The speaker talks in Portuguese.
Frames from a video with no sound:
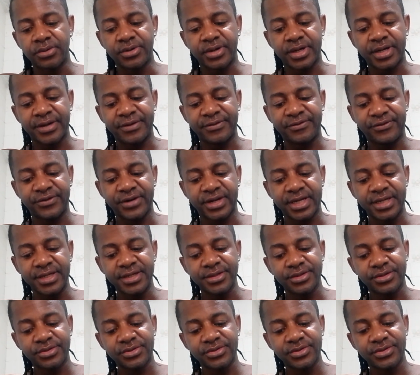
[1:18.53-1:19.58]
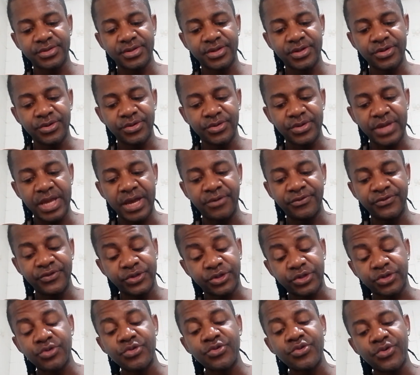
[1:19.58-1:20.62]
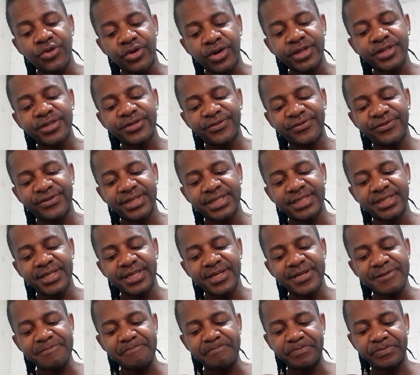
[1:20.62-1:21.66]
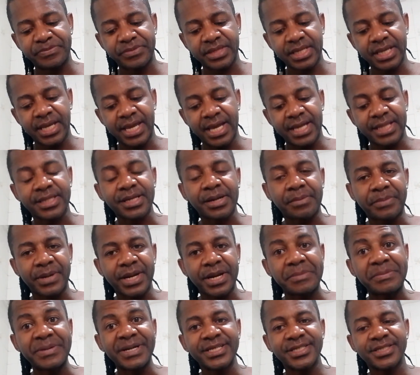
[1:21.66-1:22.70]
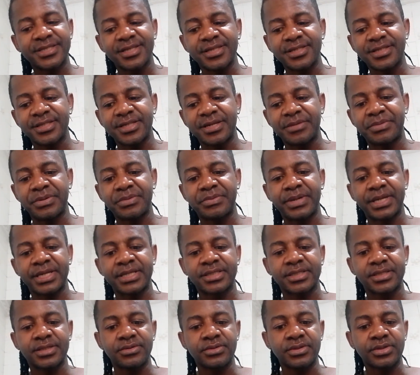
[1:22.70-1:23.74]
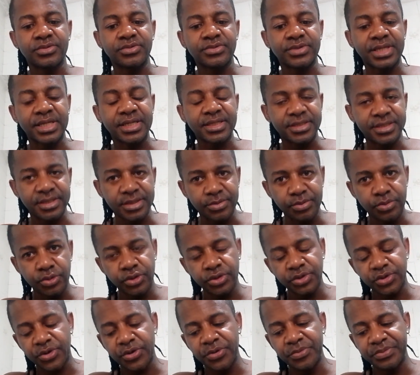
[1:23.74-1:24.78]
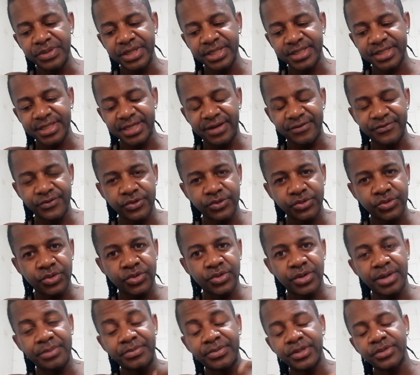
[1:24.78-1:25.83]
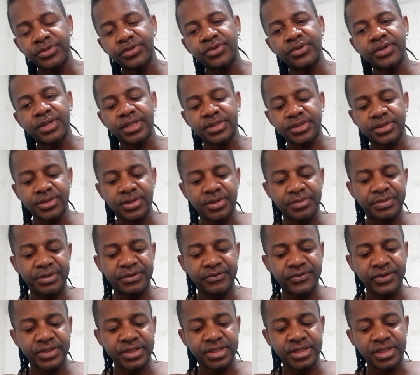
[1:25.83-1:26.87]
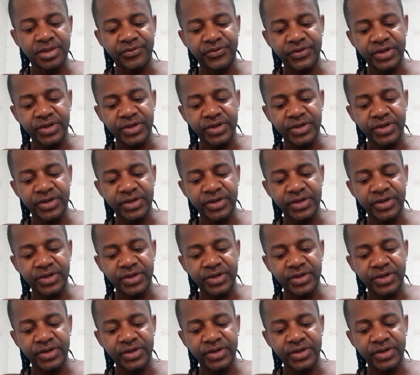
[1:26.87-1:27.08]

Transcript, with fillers: agora fora isso, eu, é um vídeo que eu gosto de fazer, é, atrapalha bastante na preparação, então tem que ser muito compensável. Eu estou abrindo o coração aqui para vocês